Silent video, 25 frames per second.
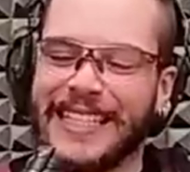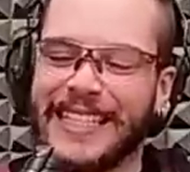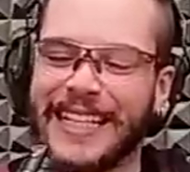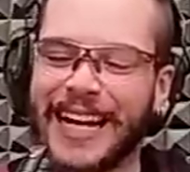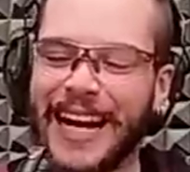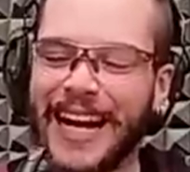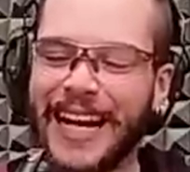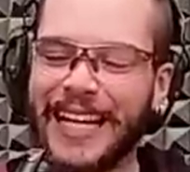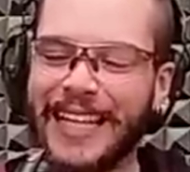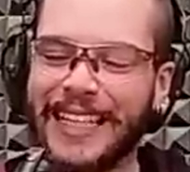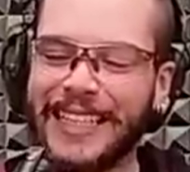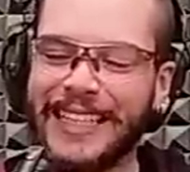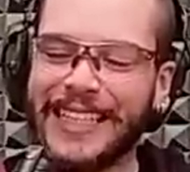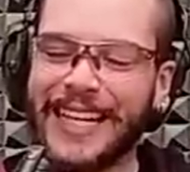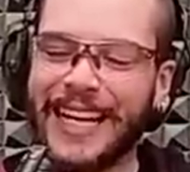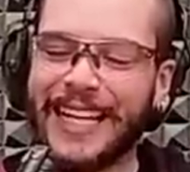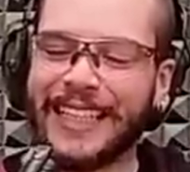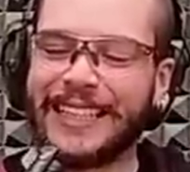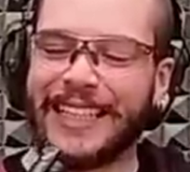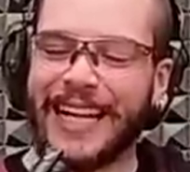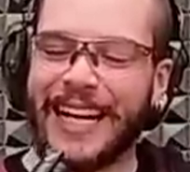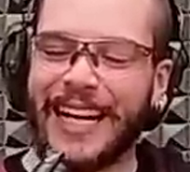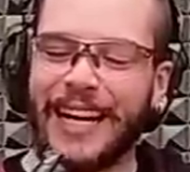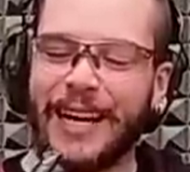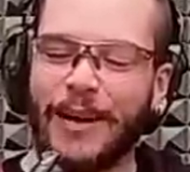
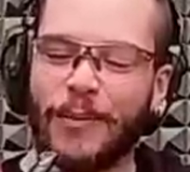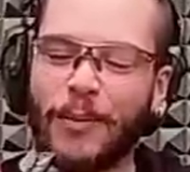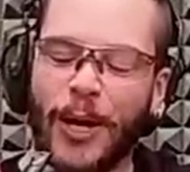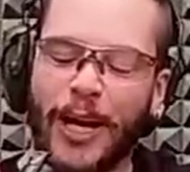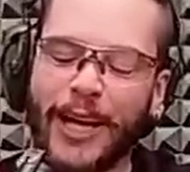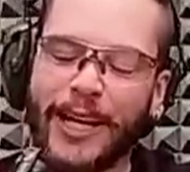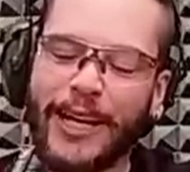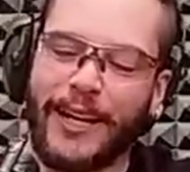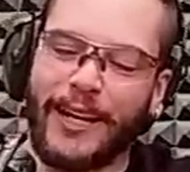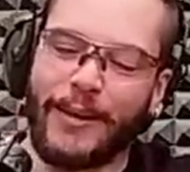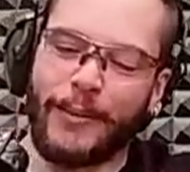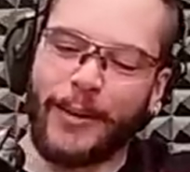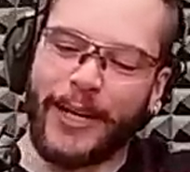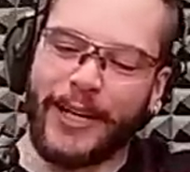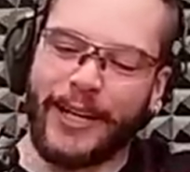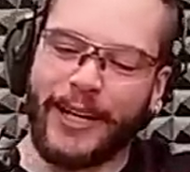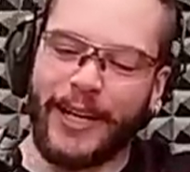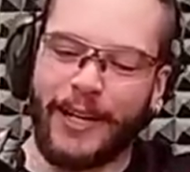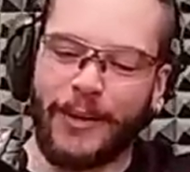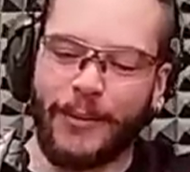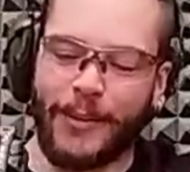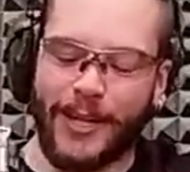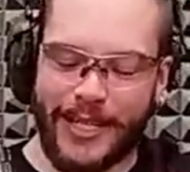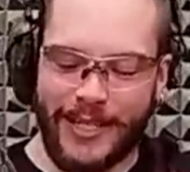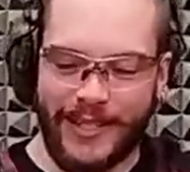
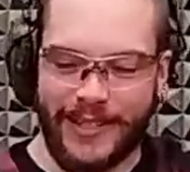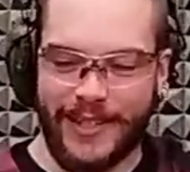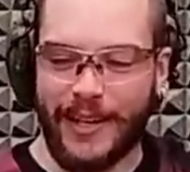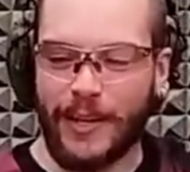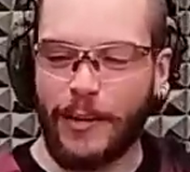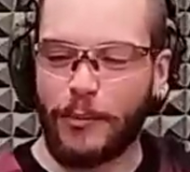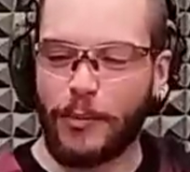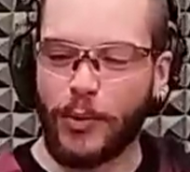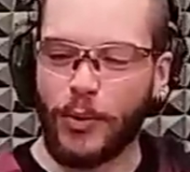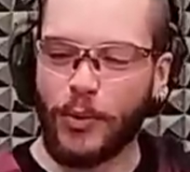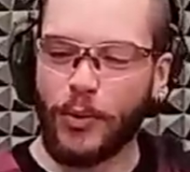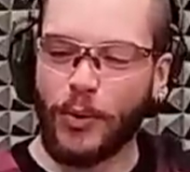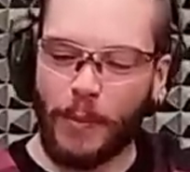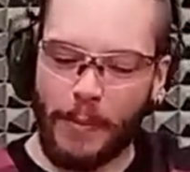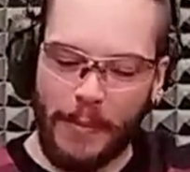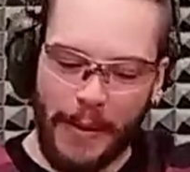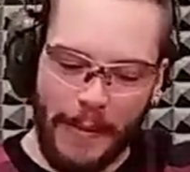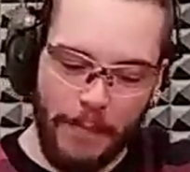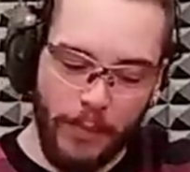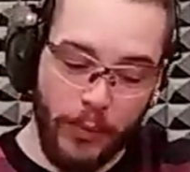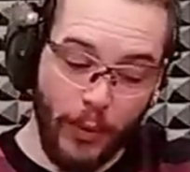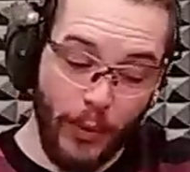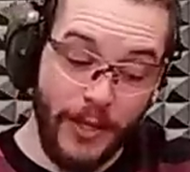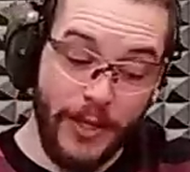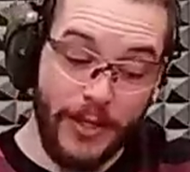Ouais, c'est un peu lourd,
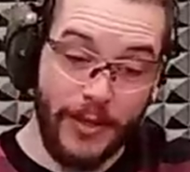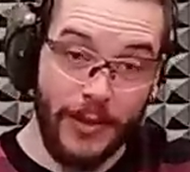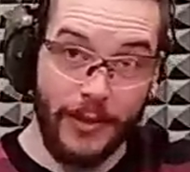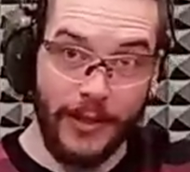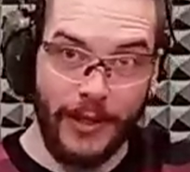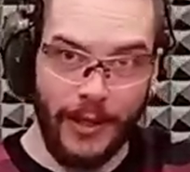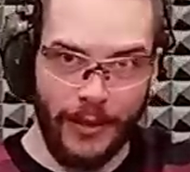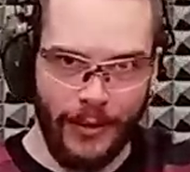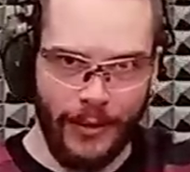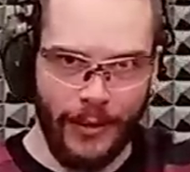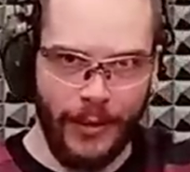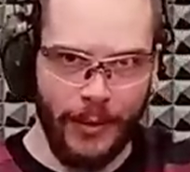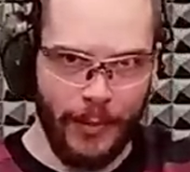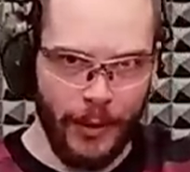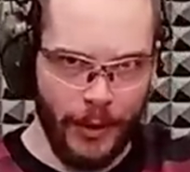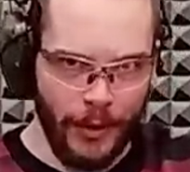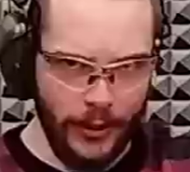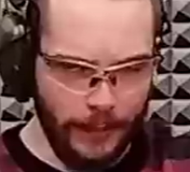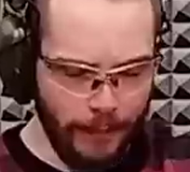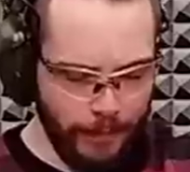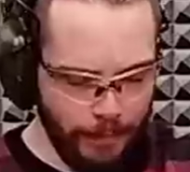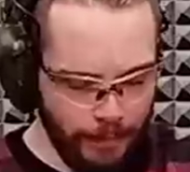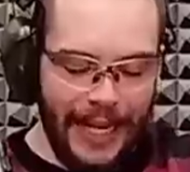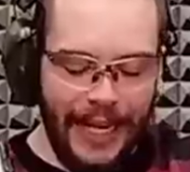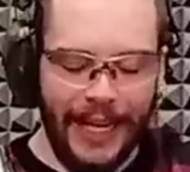même pour les standards de l'époque.